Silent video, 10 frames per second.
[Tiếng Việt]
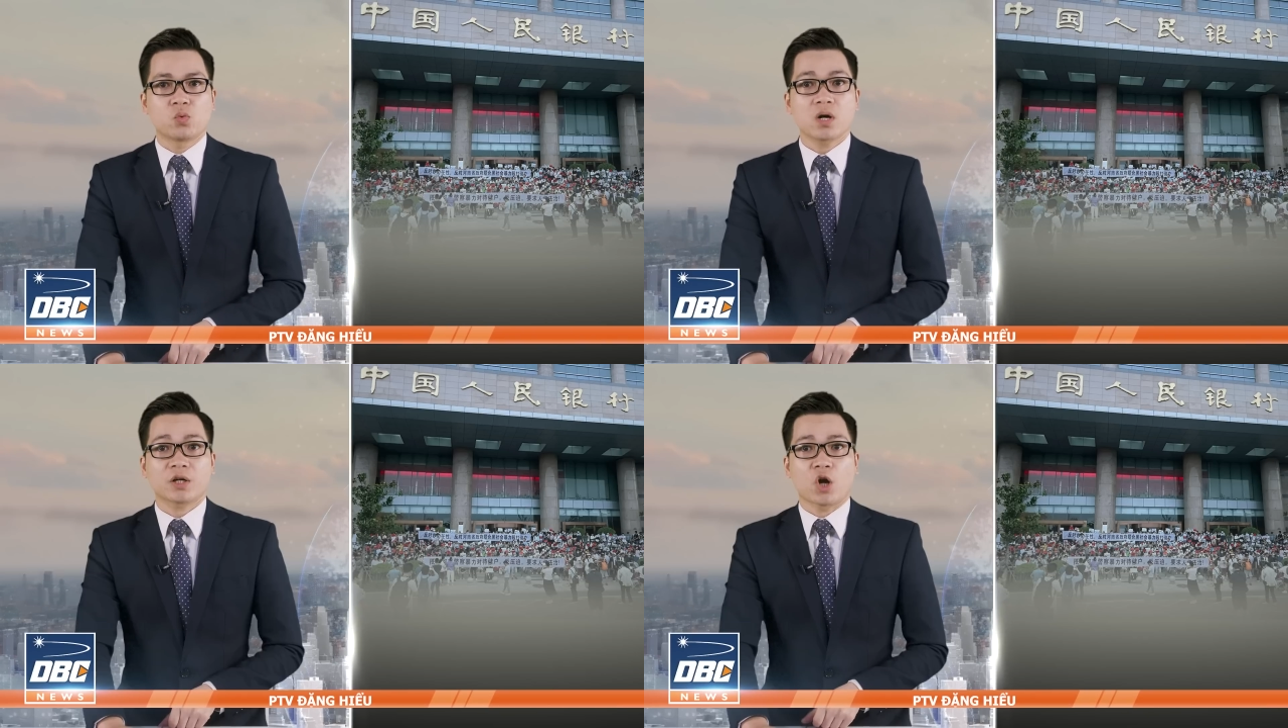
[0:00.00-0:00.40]

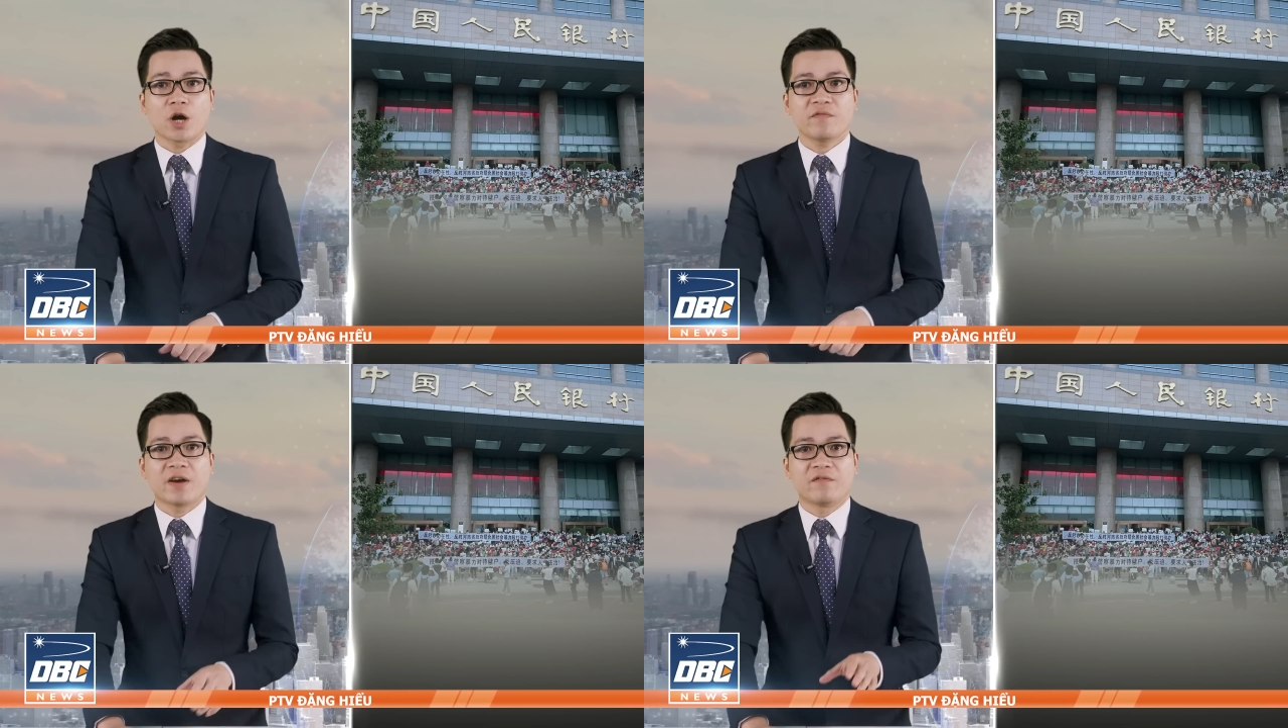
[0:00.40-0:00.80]
Quốc
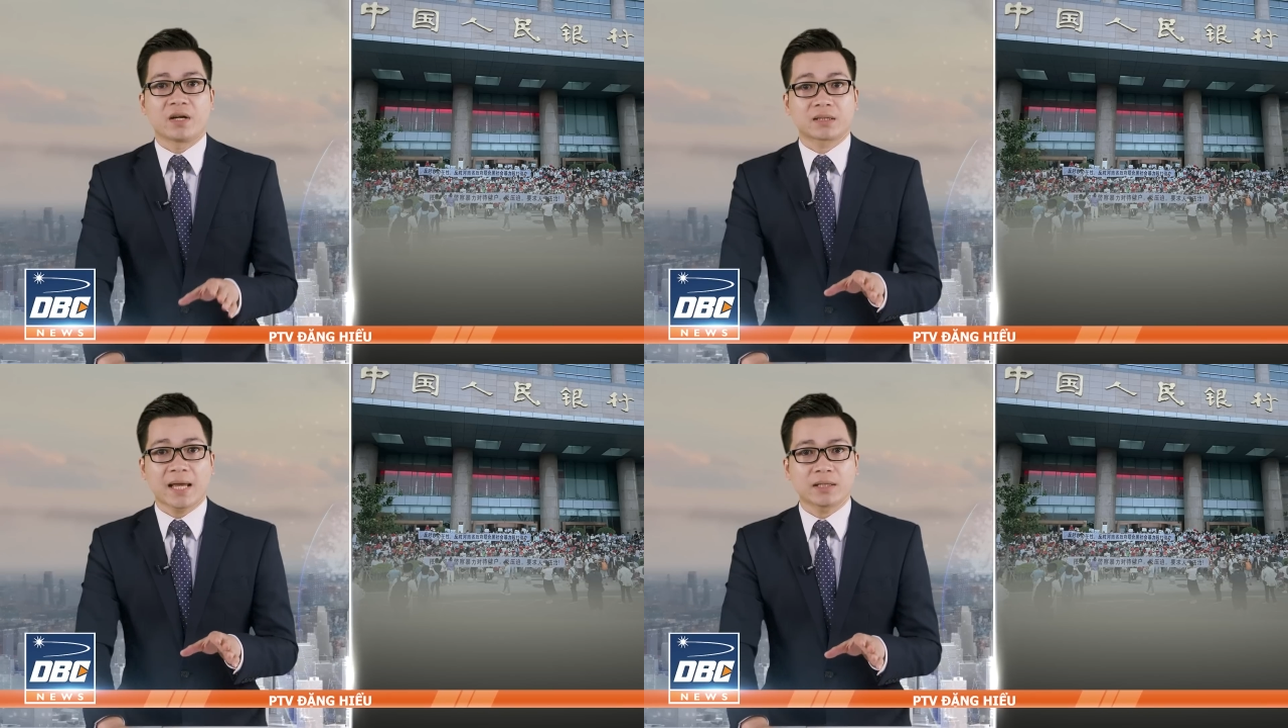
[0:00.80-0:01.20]
nói về
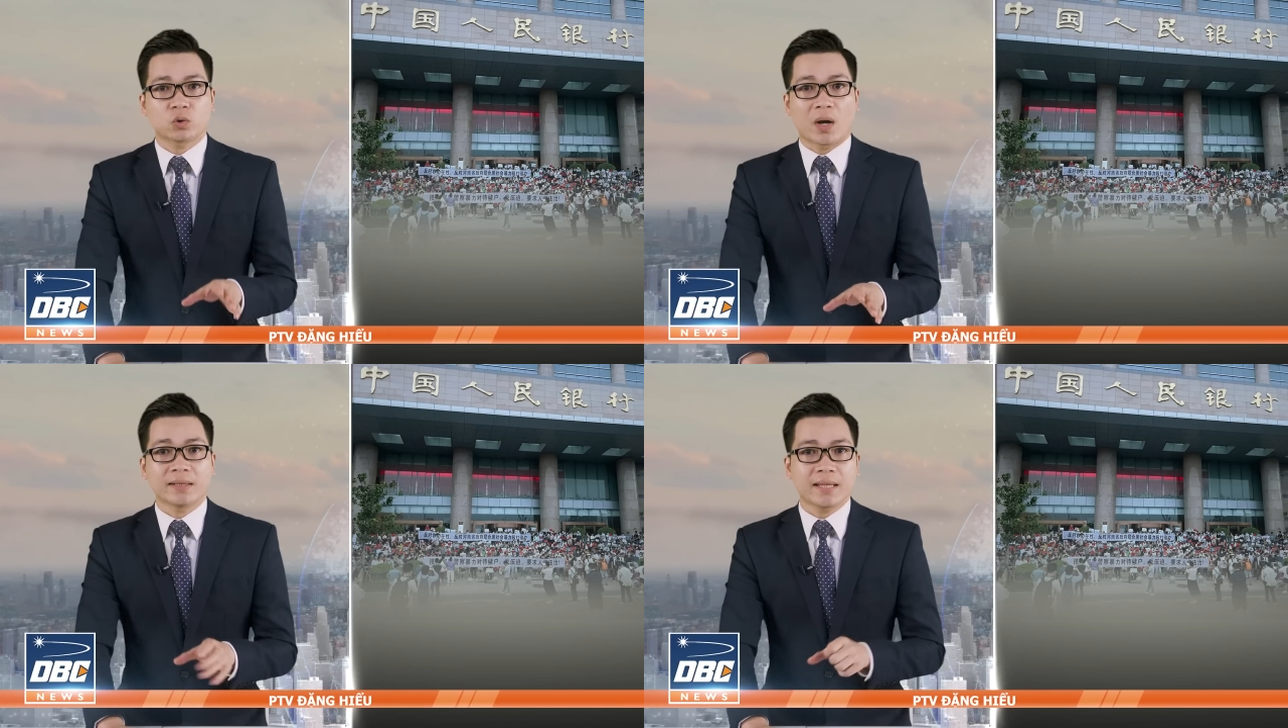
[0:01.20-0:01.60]
việc thanh
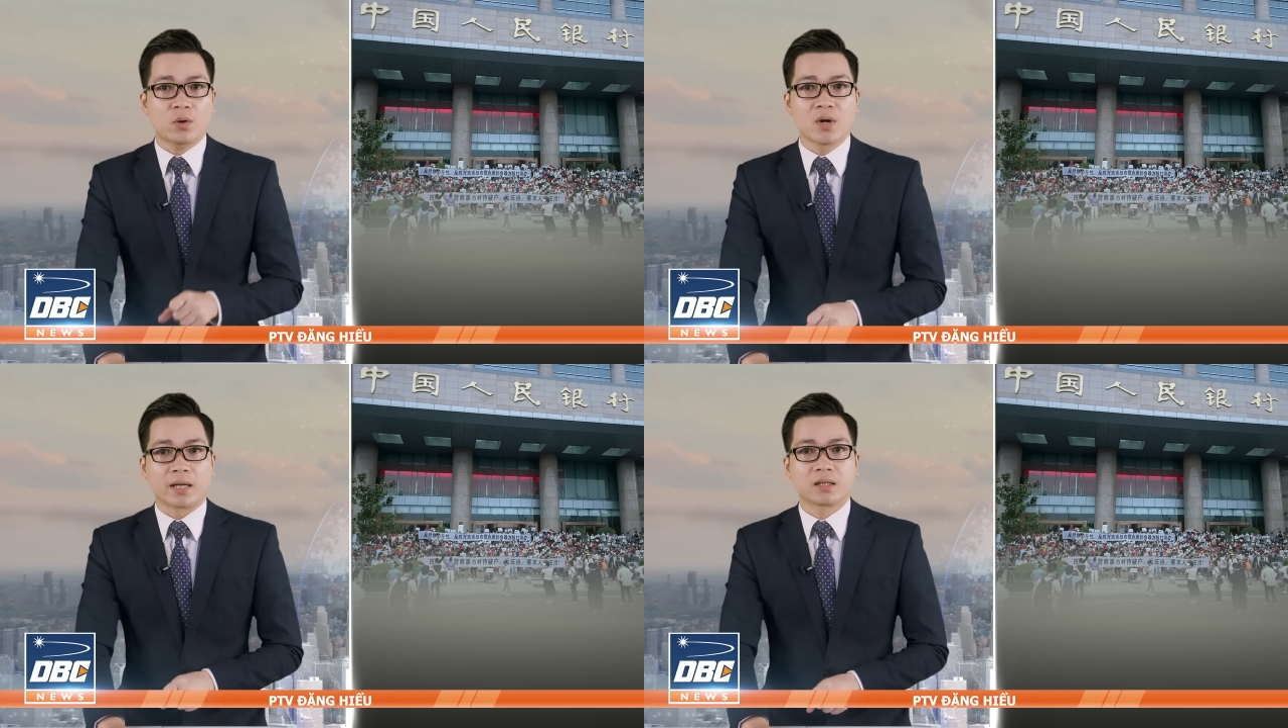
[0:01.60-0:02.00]
toán
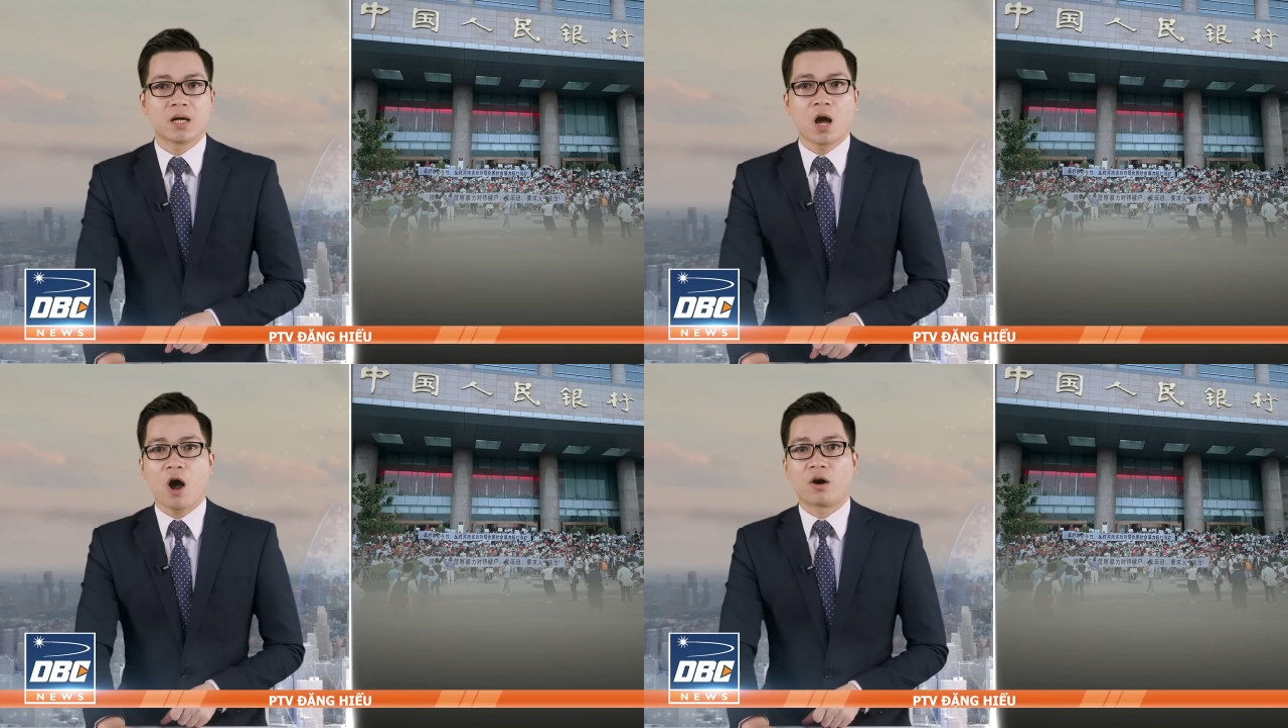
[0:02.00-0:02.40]
theo đợt,
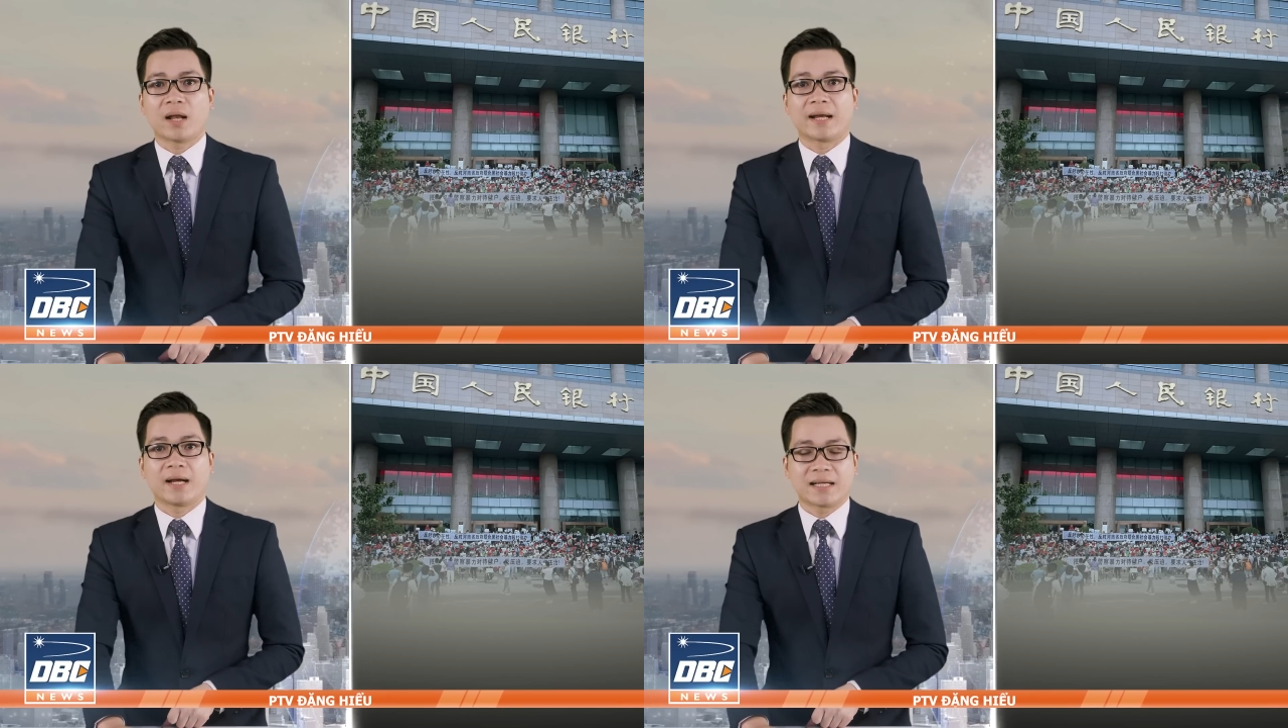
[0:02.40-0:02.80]
họ
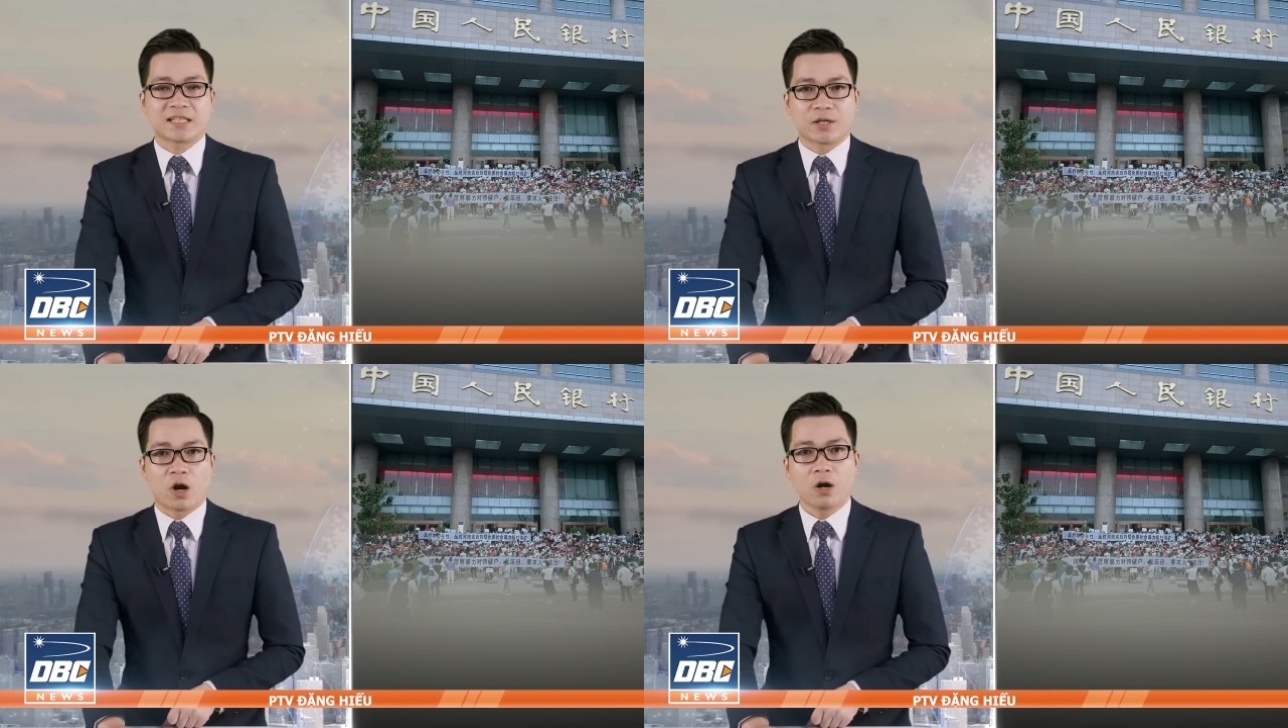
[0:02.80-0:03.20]
lại ngăn
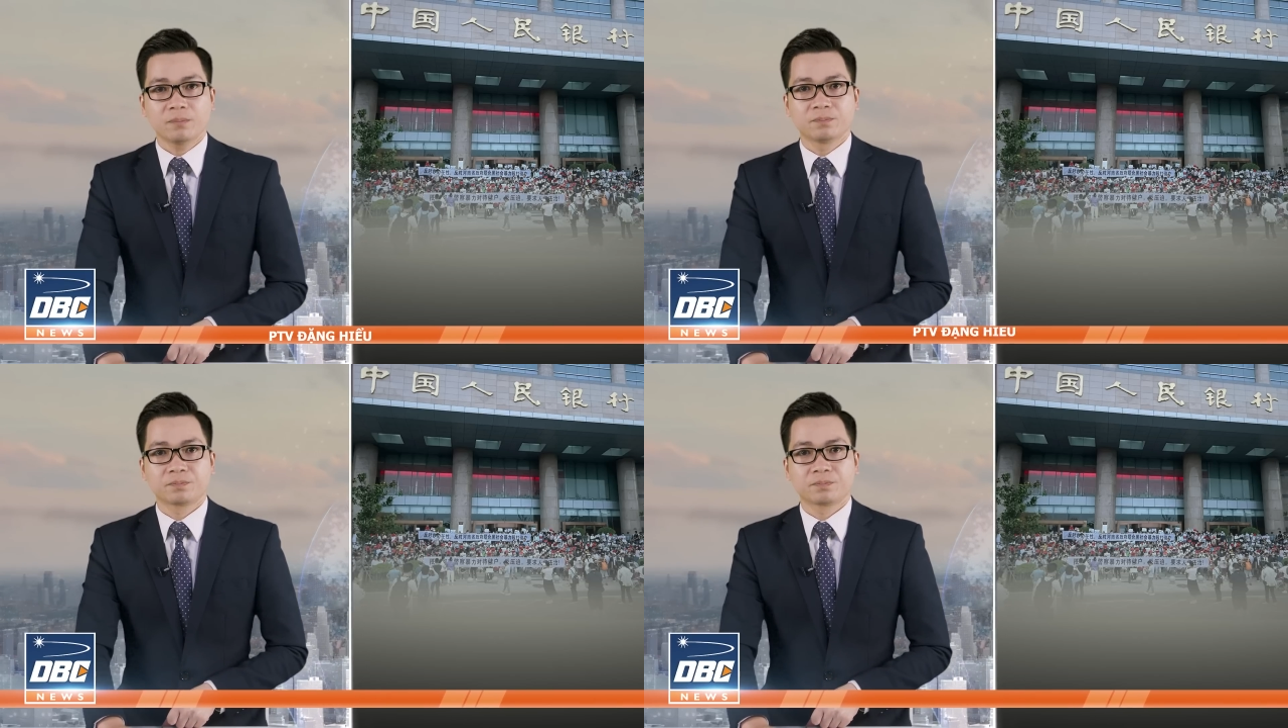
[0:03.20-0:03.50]
chặn nó.